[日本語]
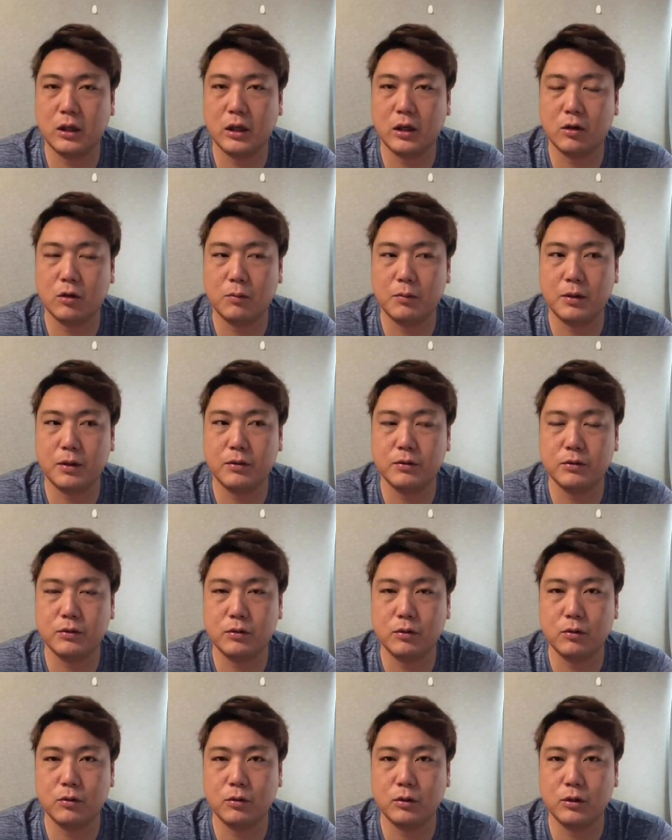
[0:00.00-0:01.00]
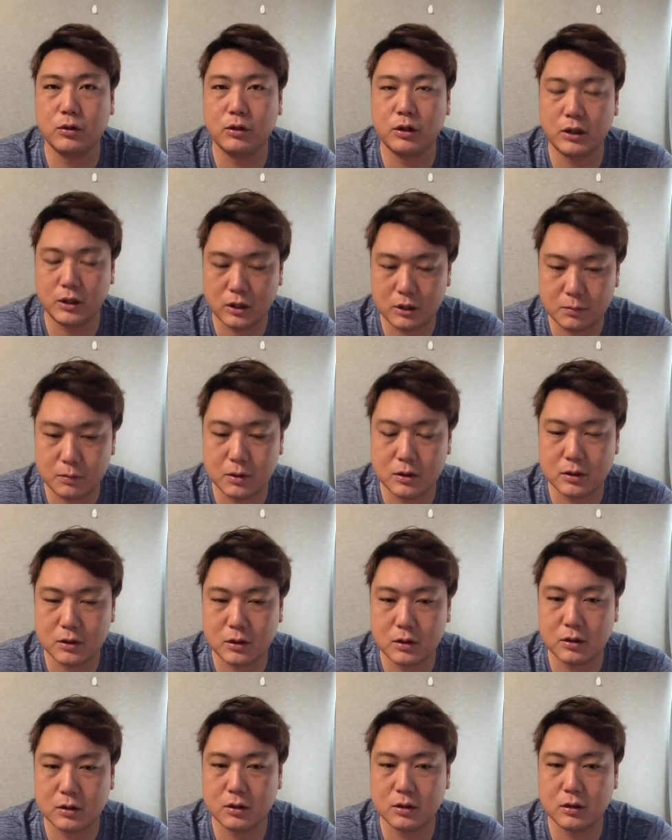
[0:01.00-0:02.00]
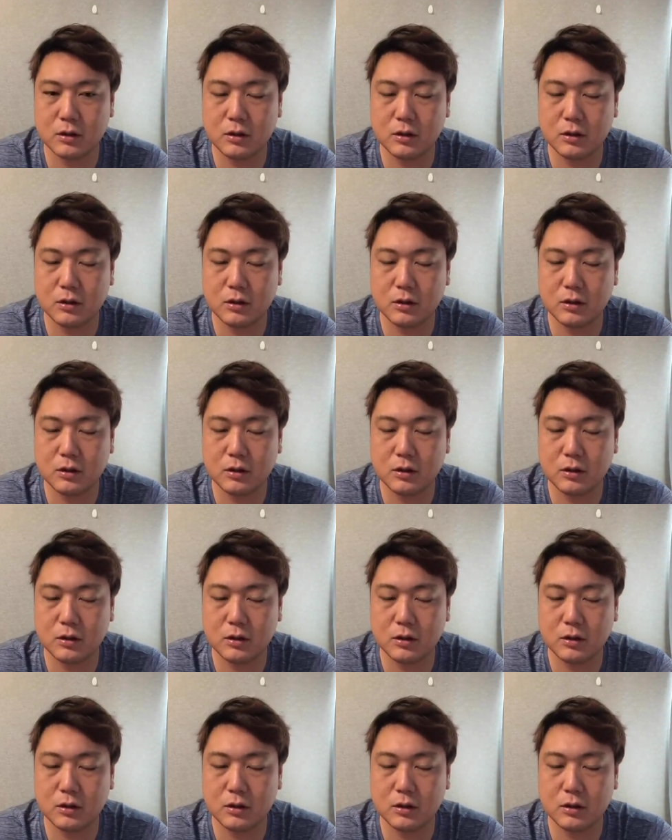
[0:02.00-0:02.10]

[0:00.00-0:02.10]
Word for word: ご冥福をお祈りいたします。